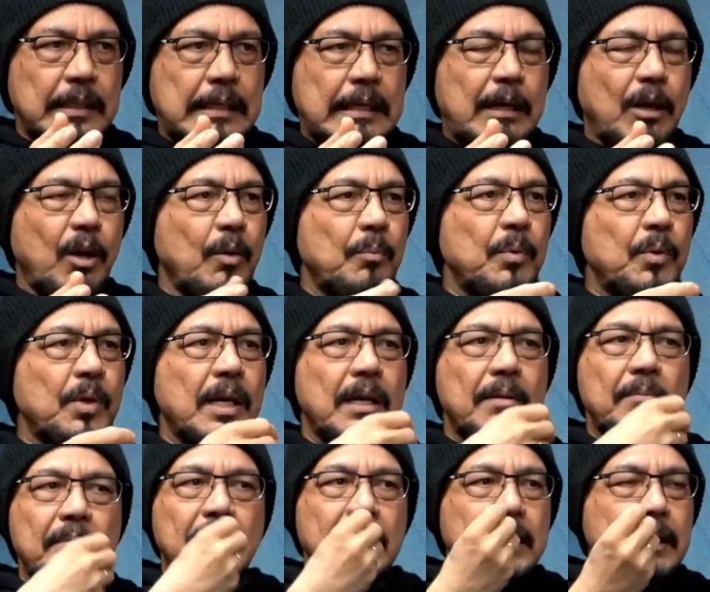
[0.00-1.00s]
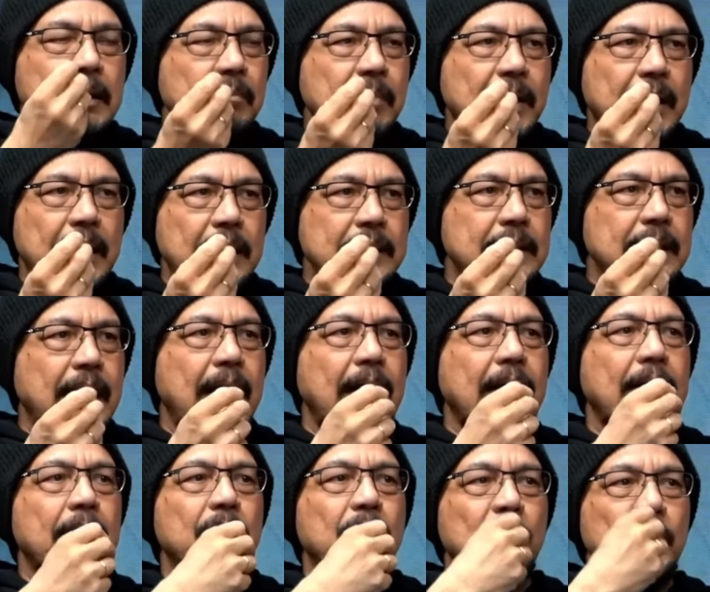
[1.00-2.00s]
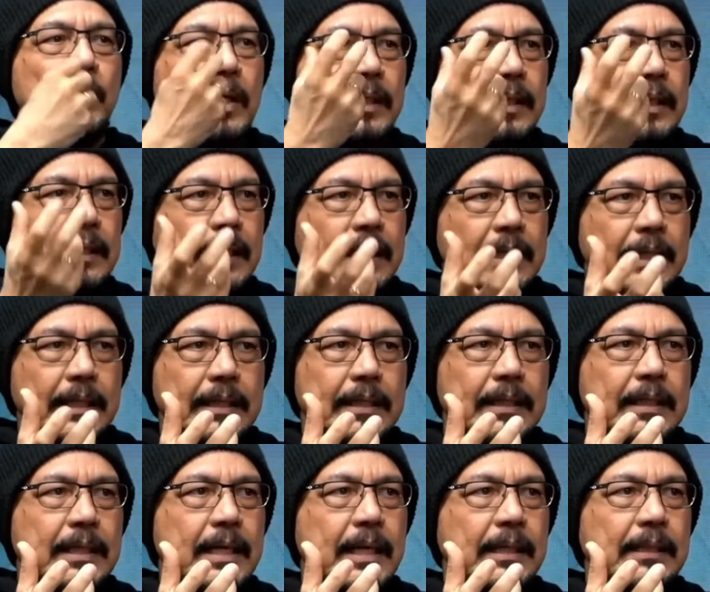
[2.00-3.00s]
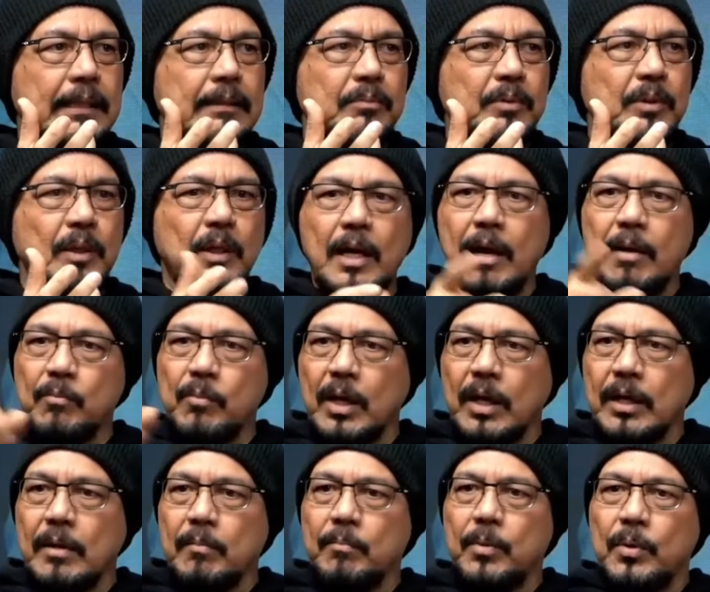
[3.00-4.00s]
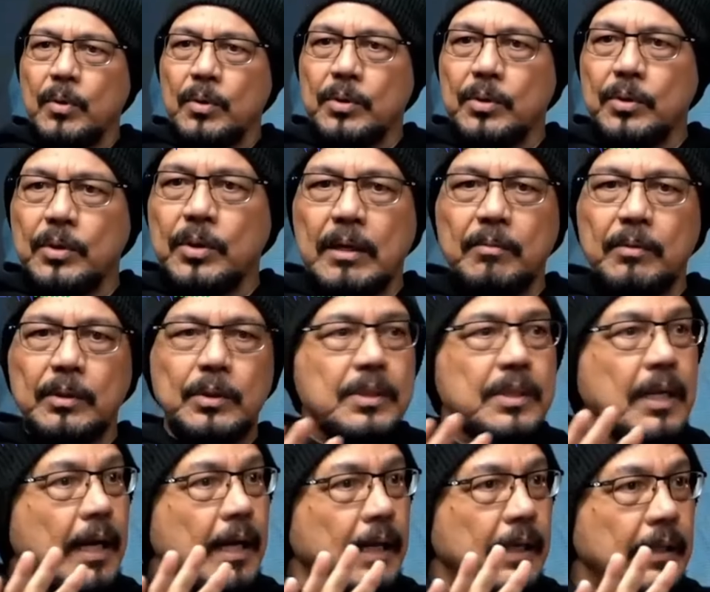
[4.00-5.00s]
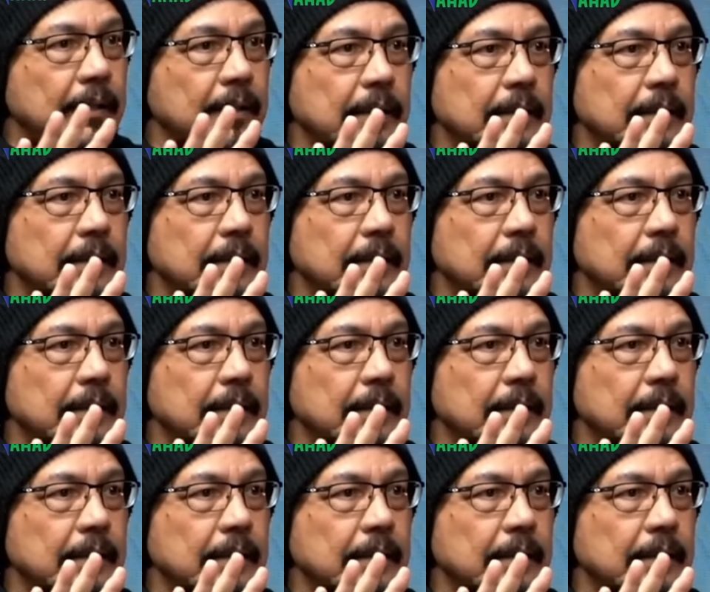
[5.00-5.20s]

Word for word: Inspiring. Kalaupun dalam keadaan marah, jangan mengeluarkan hal-hal yang negatif. Misal kamu anak bodoh, kamu itu jangan.